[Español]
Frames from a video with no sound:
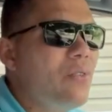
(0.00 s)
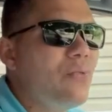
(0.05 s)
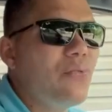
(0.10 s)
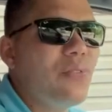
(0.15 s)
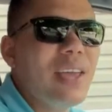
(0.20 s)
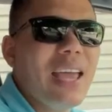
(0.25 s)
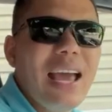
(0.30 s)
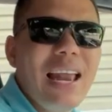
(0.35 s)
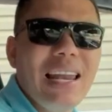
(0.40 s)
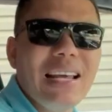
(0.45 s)

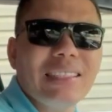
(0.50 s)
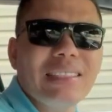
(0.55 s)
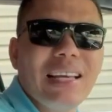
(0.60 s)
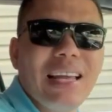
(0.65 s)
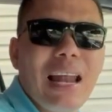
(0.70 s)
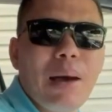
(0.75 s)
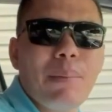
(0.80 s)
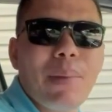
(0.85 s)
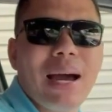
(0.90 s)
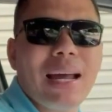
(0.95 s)
fieles
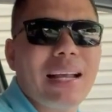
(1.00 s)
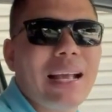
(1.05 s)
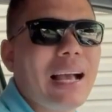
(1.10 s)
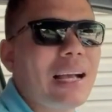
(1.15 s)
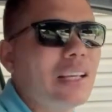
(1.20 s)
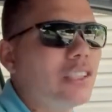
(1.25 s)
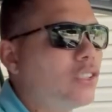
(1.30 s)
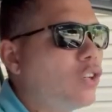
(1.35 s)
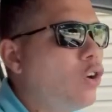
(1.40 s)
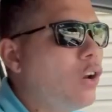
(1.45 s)
de la
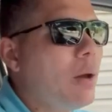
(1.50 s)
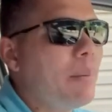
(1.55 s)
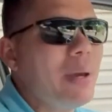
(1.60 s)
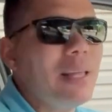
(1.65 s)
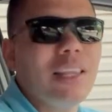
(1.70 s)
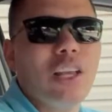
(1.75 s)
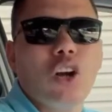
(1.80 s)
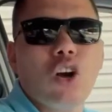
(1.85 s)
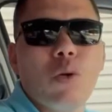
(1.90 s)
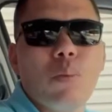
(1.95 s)
marca
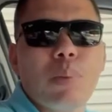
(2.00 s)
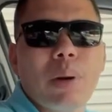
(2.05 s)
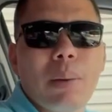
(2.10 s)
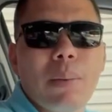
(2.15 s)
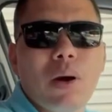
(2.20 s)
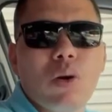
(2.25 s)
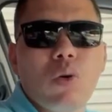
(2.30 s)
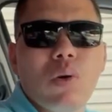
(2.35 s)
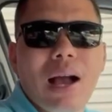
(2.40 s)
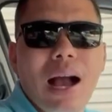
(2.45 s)
solamente
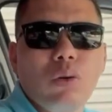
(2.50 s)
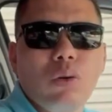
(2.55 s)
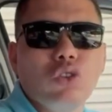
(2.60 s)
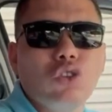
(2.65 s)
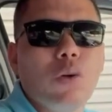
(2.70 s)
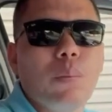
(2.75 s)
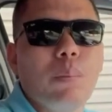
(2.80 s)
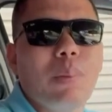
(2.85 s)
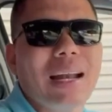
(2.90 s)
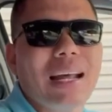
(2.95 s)
compraban un
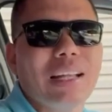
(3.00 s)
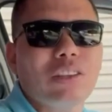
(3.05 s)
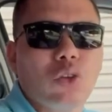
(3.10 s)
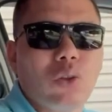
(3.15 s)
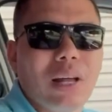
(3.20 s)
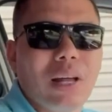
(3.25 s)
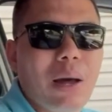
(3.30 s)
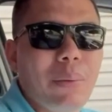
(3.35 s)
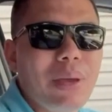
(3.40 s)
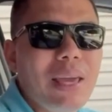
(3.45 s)
auto para
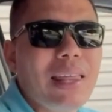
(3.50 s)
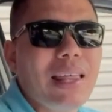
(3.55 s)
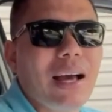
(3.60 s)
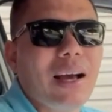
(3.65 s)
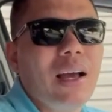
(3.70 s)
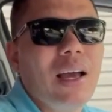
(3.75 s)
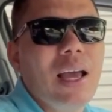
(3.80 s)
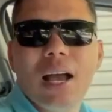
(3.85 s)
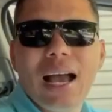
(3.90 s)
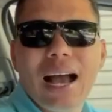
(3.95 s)
toda la
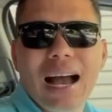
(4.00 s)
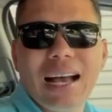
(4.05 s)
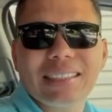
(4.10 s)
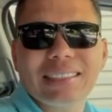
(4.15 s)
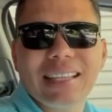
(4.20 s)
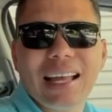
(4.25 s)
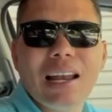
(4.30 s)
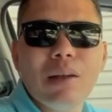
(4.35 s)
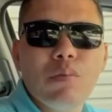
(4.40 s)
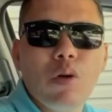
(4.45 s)
vida. Hasta el